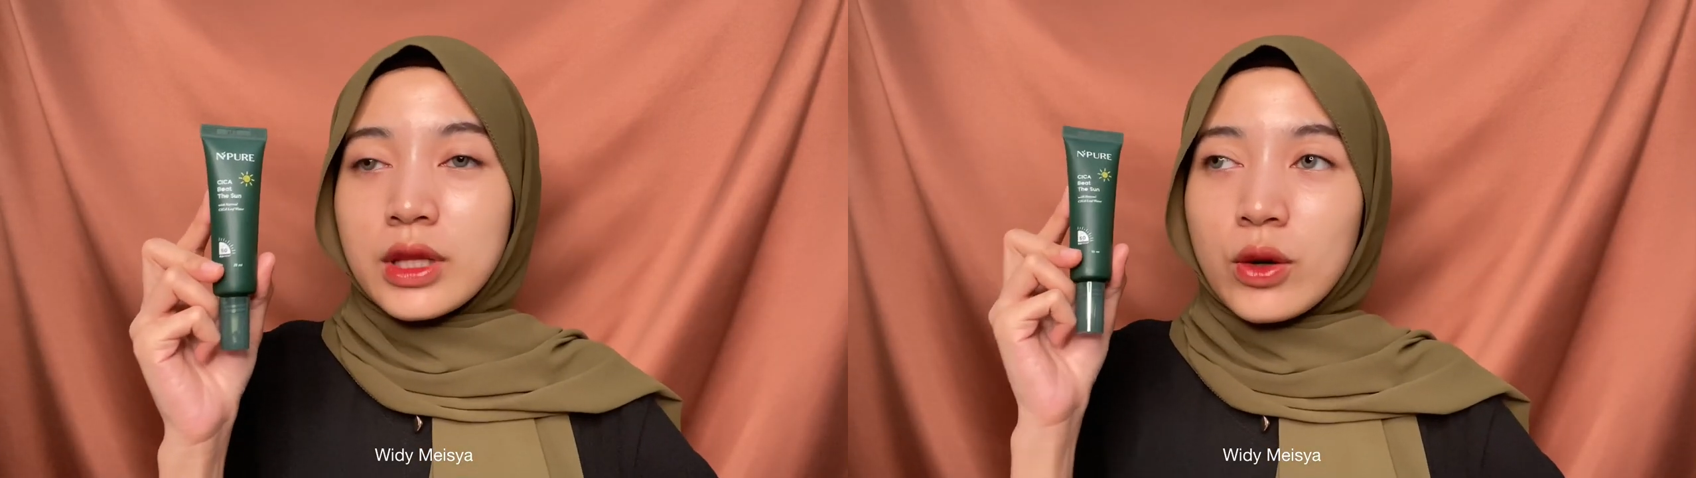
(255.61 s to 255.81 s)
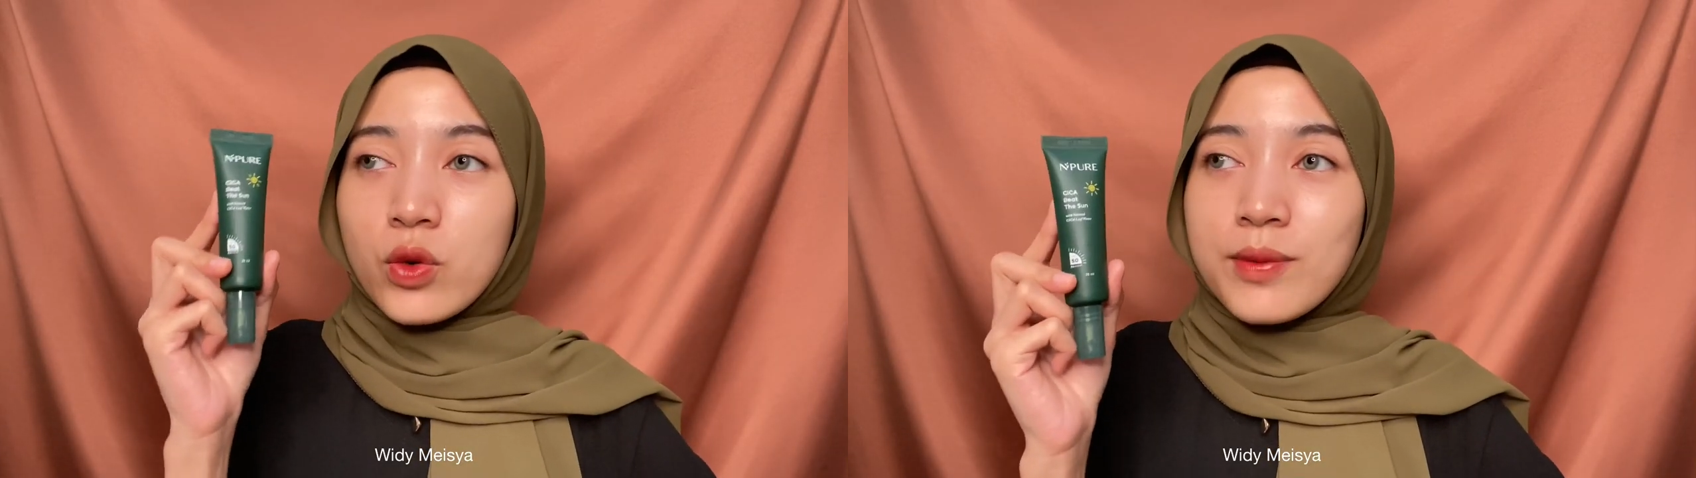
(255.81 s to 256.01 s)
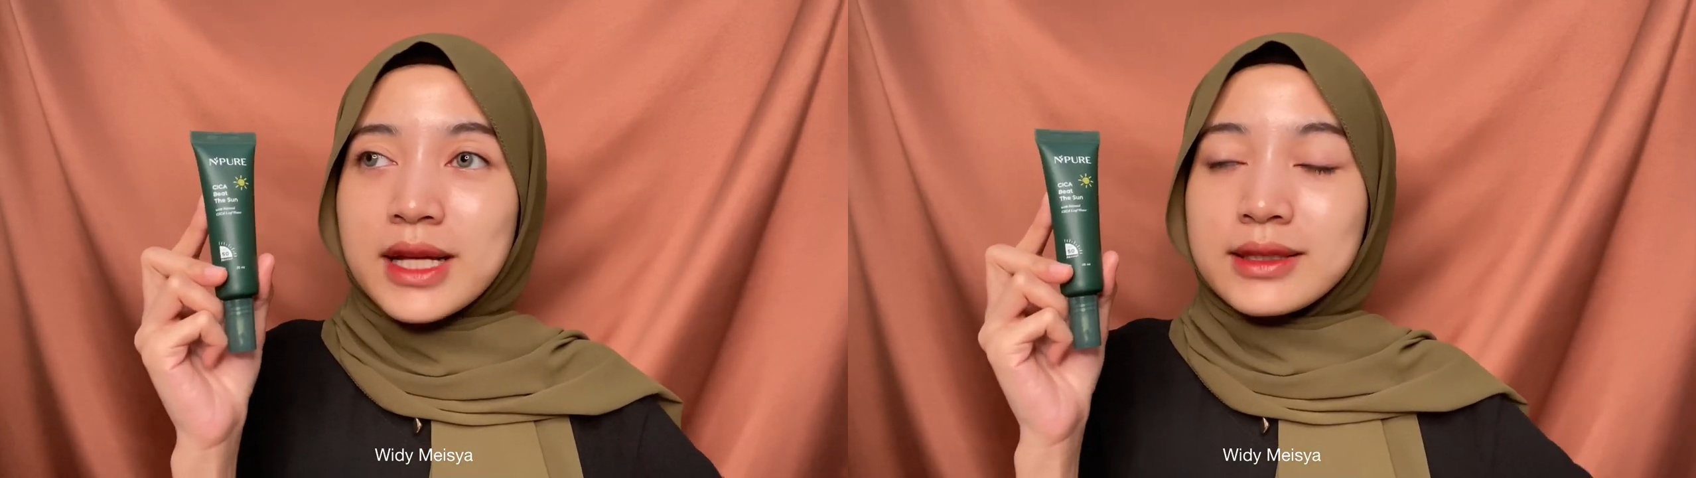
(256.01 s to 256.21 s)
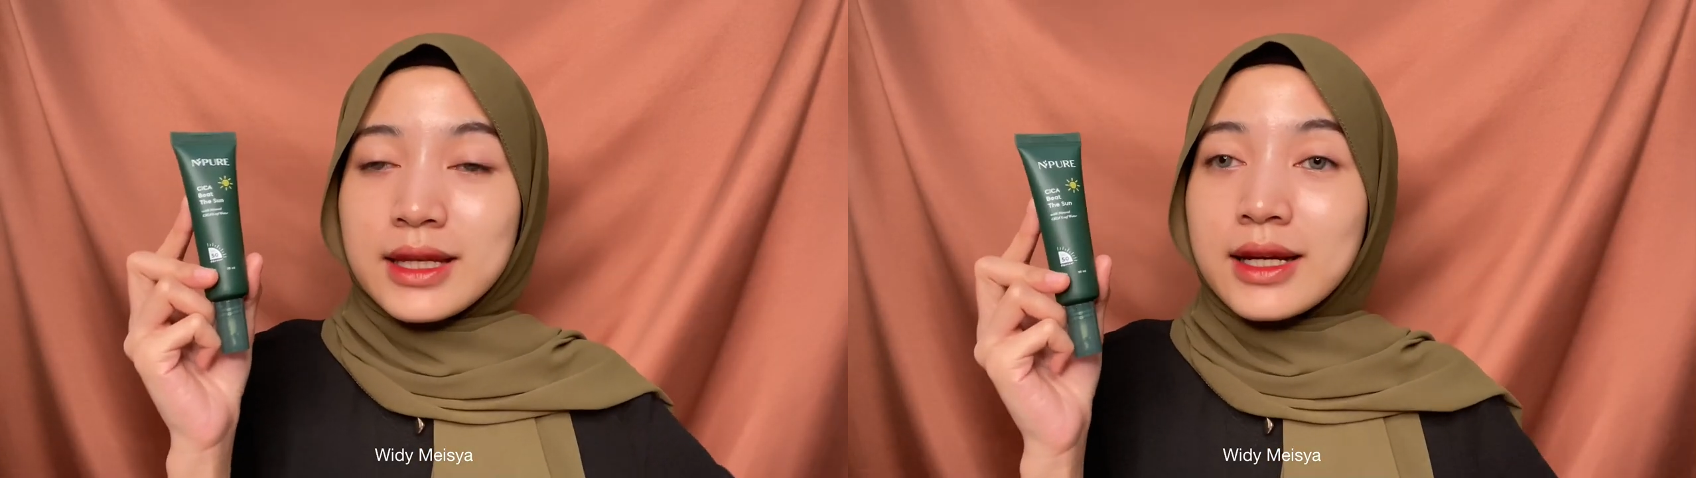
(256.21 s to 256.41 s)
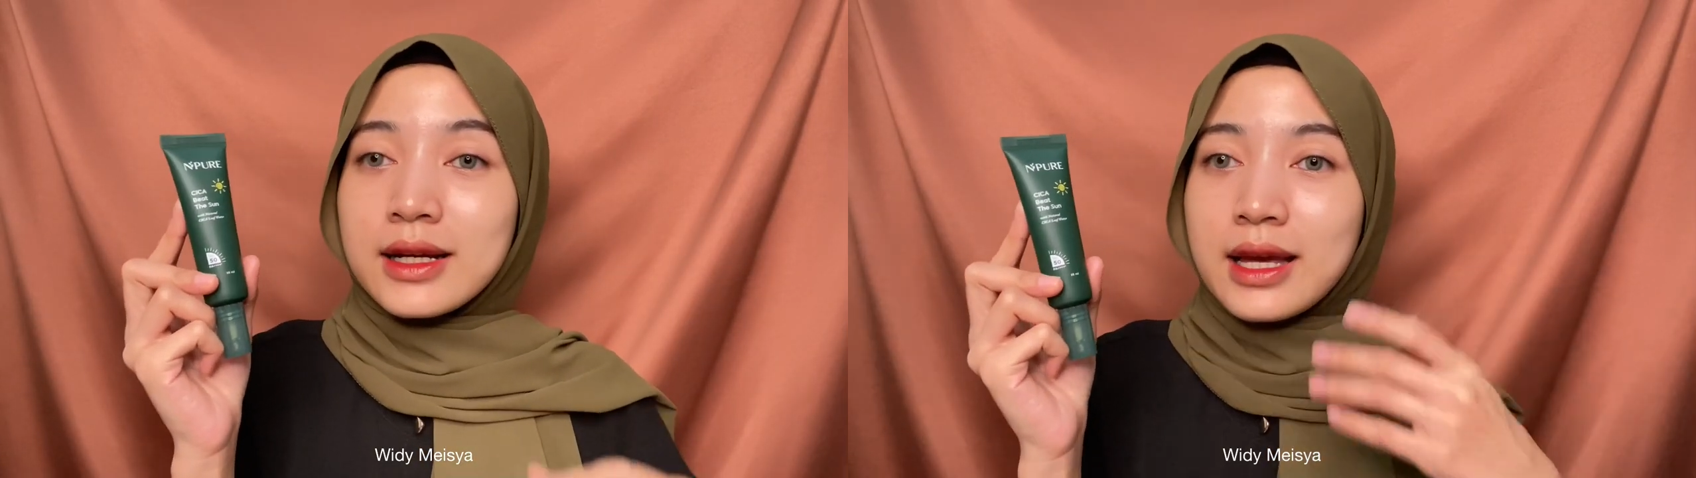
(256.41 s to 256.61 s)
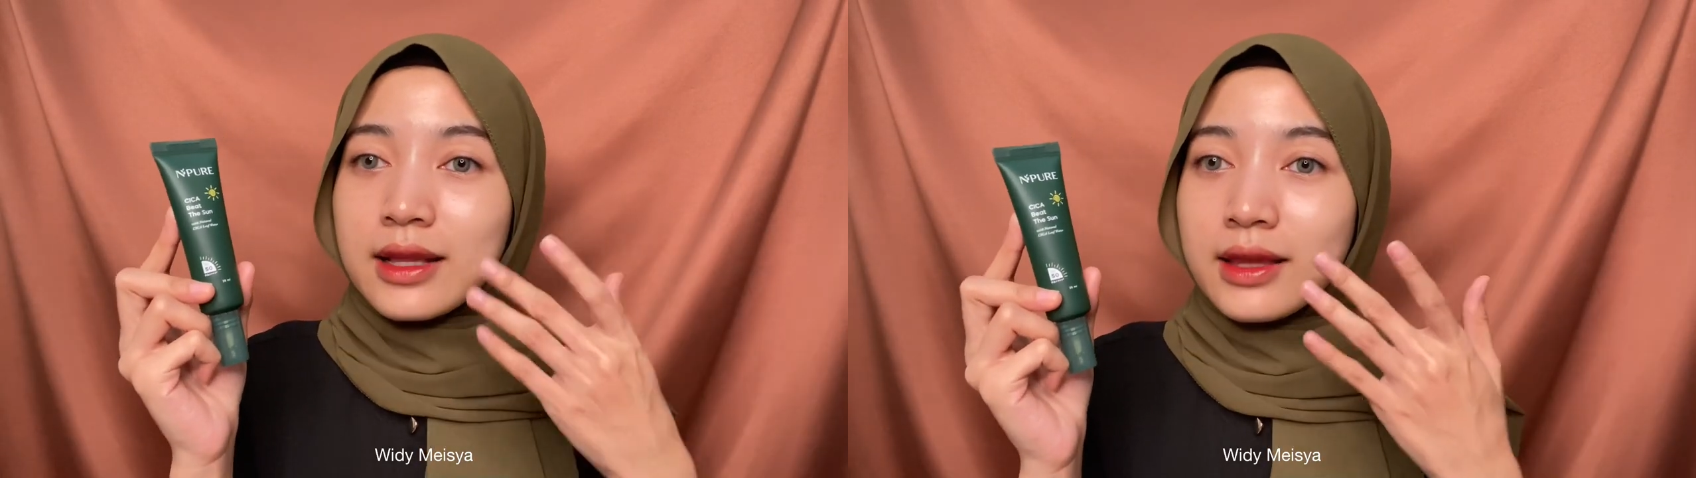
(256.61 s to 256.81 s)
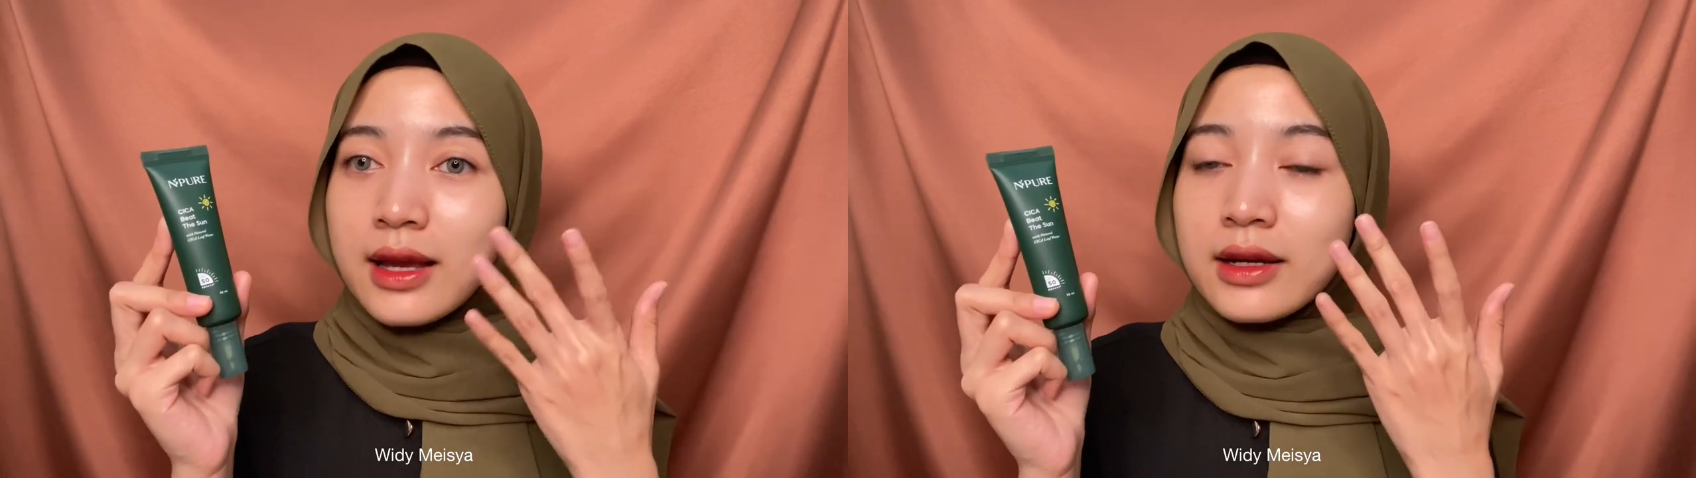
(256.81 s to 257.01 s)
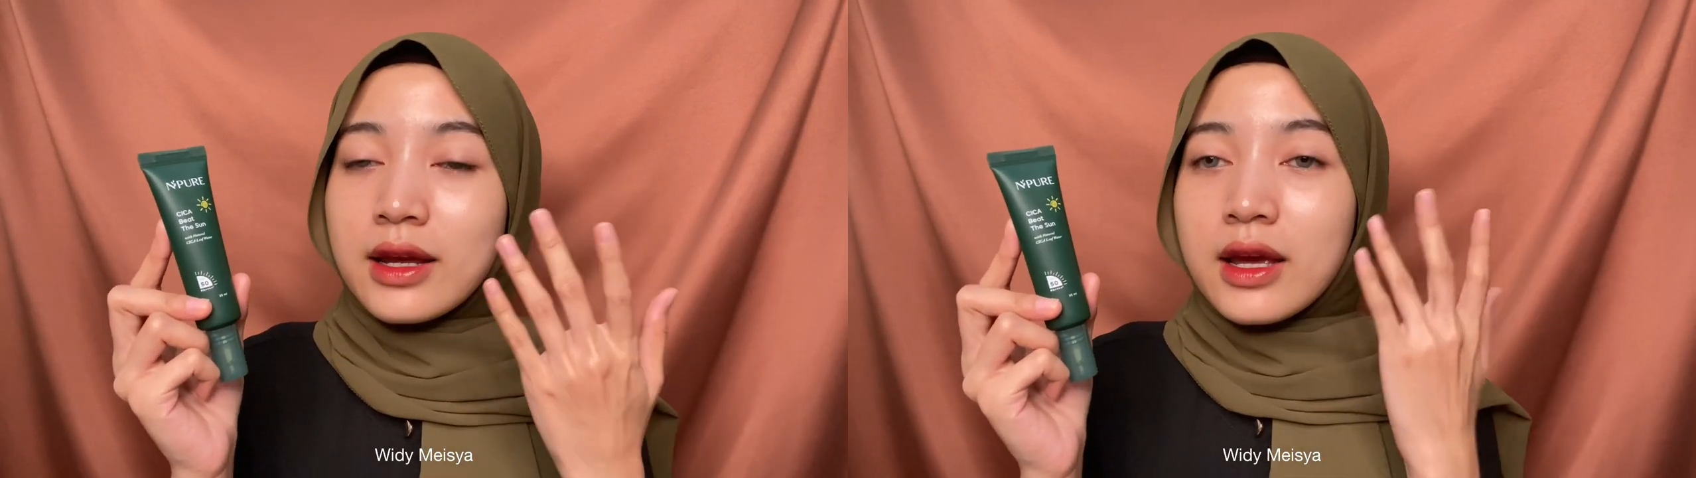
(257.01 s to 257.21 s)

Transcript: aku masih kelihatan